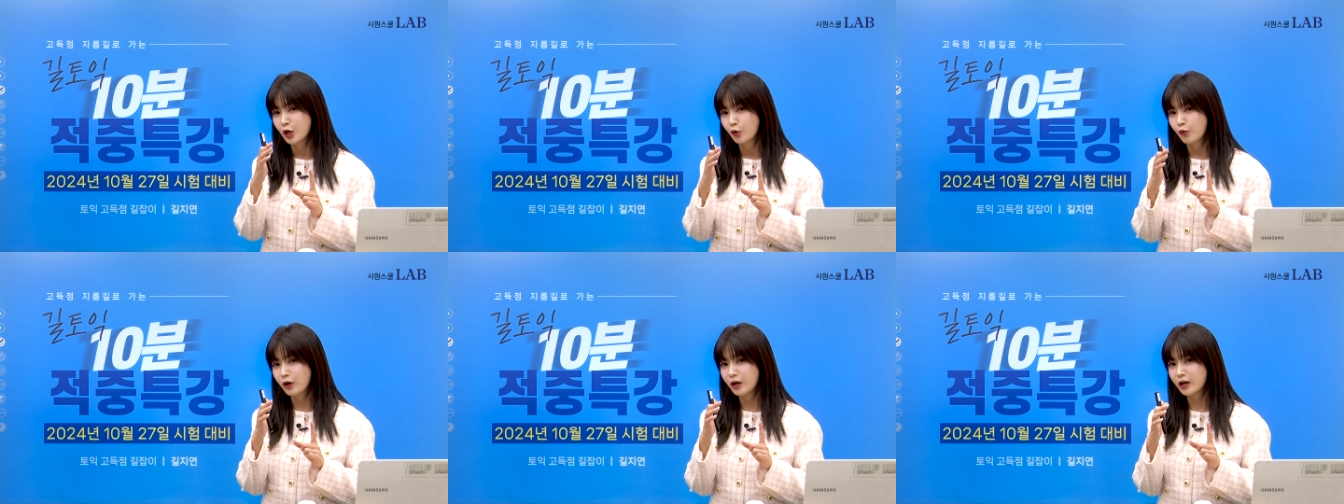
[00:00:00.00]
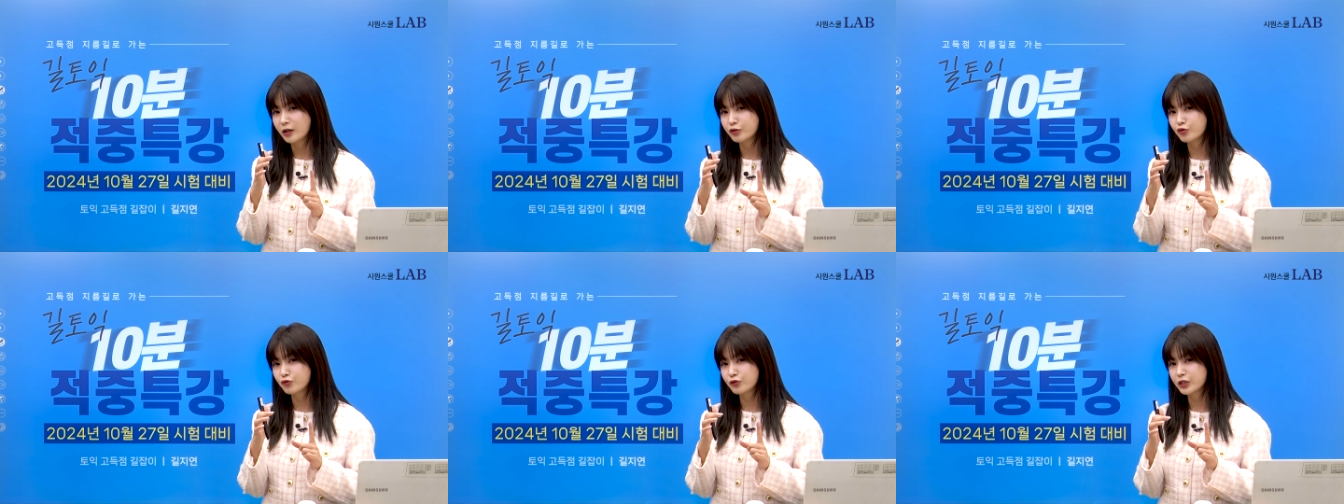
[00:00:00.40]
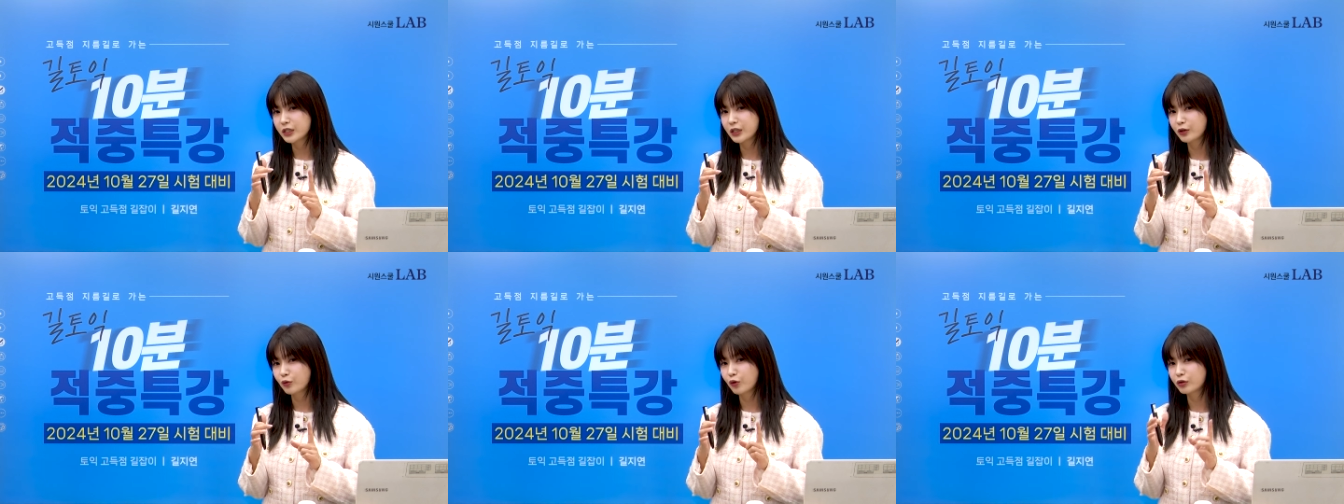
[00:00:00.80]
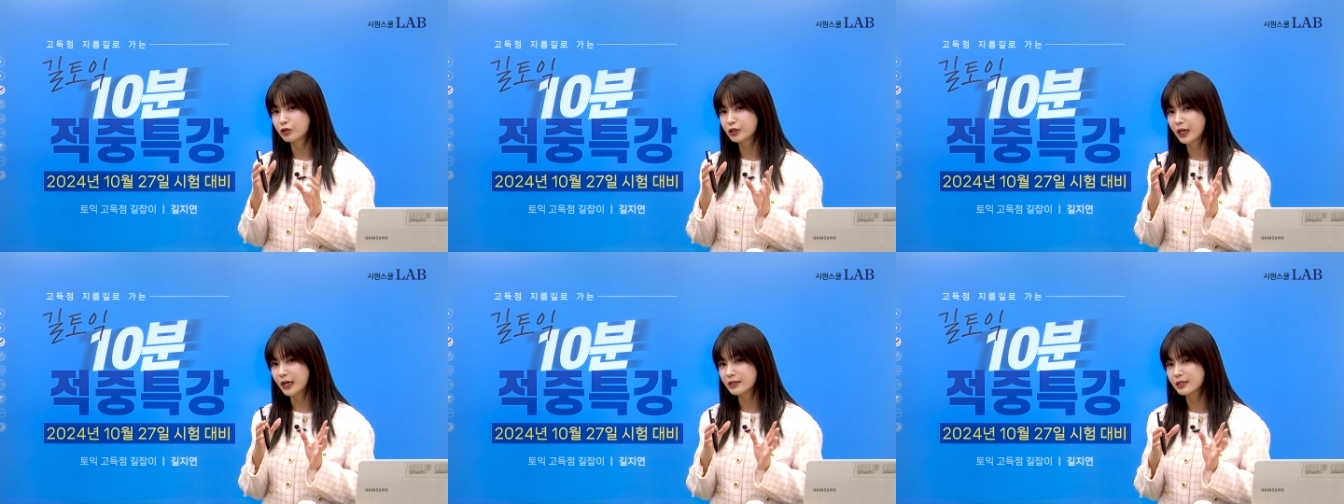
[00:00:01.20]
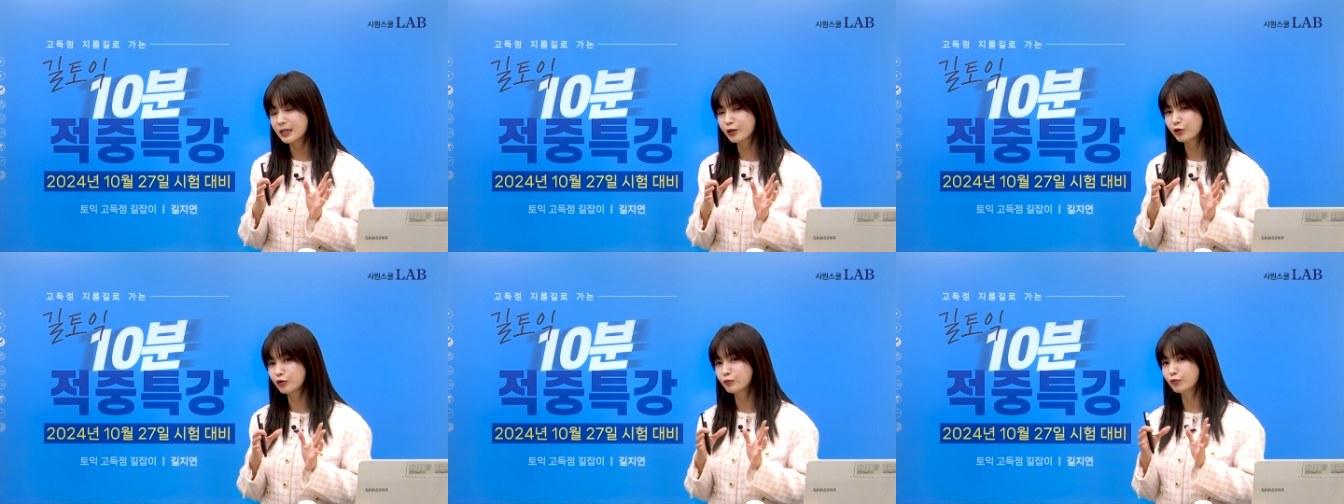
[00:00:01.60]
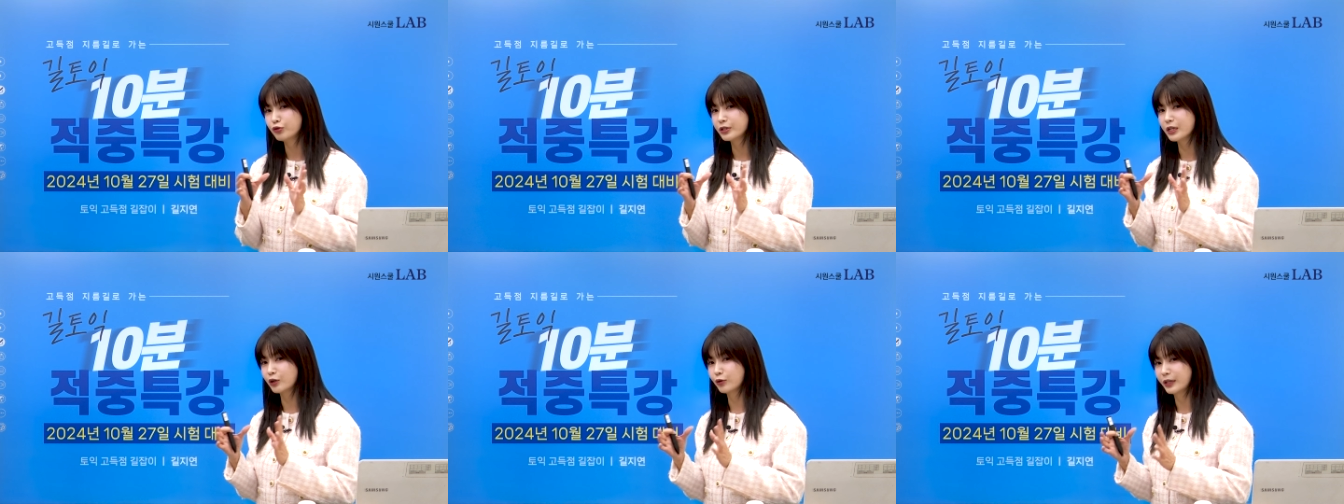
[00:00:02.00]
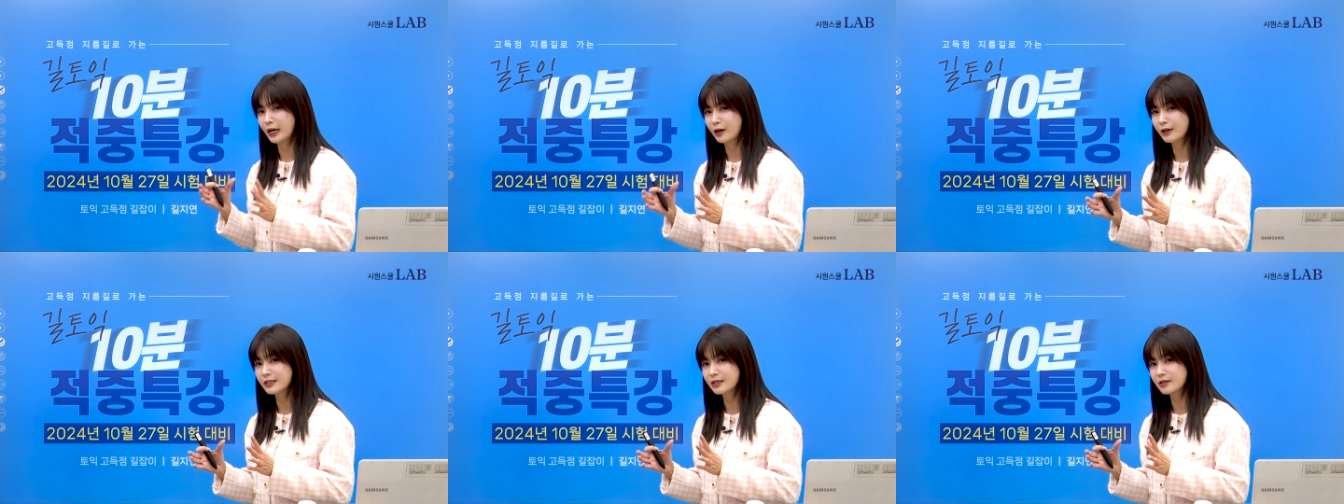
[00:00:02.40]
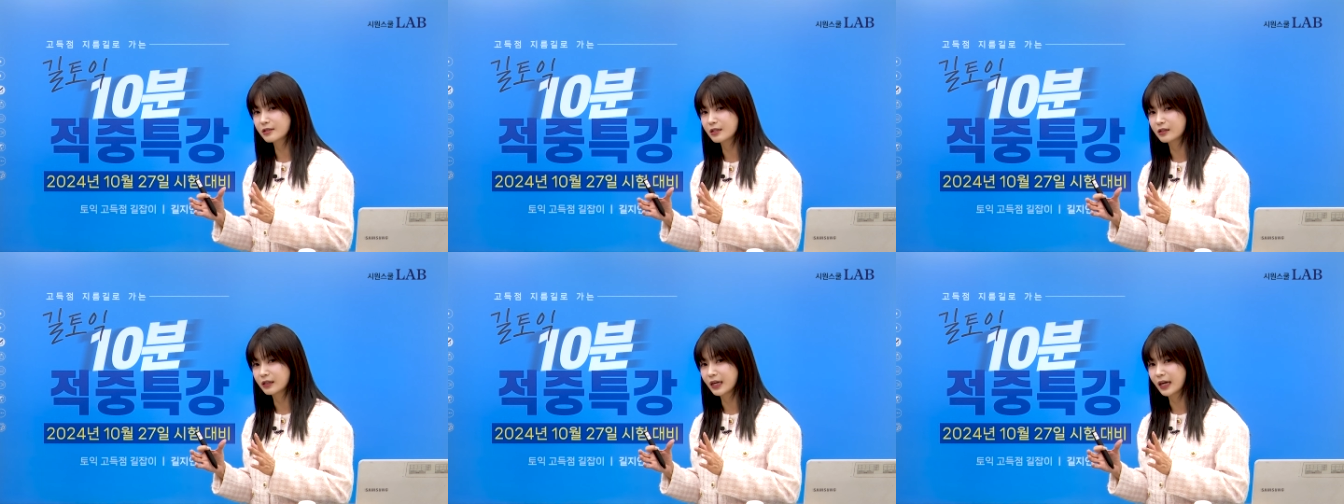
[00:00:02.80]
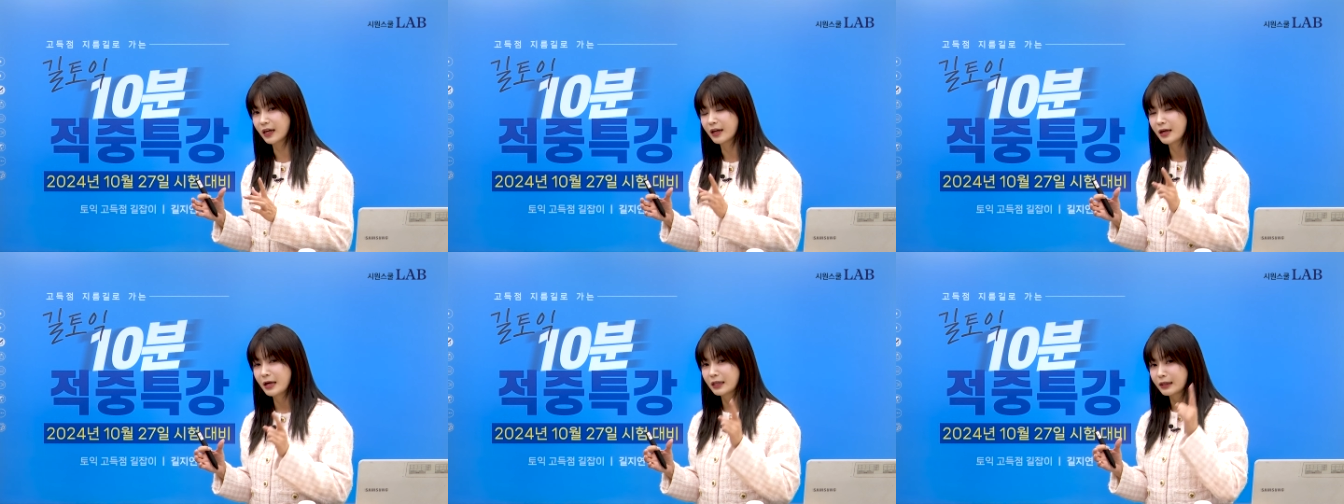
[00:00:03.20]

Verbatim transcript: 외워주시고 그게 새로운 문제로 나왔었을 때